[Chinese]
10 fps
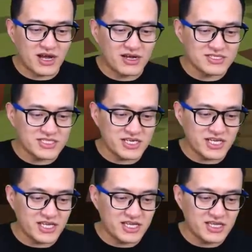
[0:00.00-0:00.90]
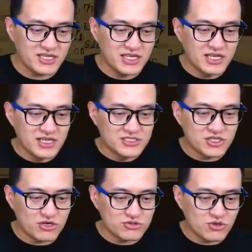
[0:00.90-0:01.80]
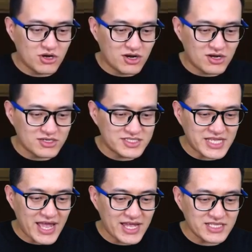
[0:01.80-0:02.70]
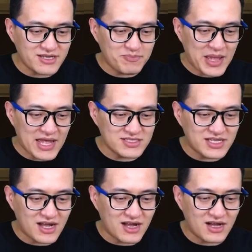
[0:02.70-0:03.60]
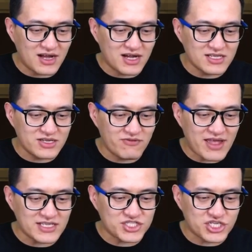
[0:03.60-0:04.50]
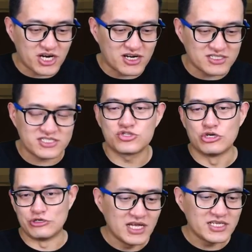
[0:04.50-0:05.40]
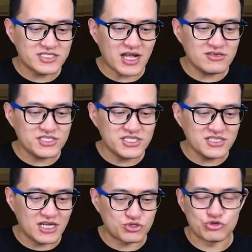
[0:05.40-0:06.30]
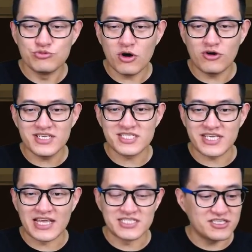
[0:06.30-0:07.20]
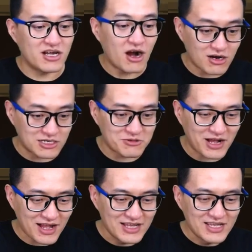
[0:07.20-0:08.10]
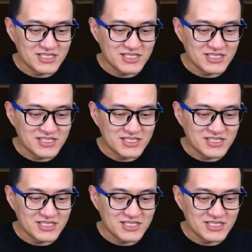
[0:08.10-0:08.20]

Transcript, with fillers: 啊？在这里叫做 Sad Panda Adventures 2，伤心的熊猫历险记二是吧？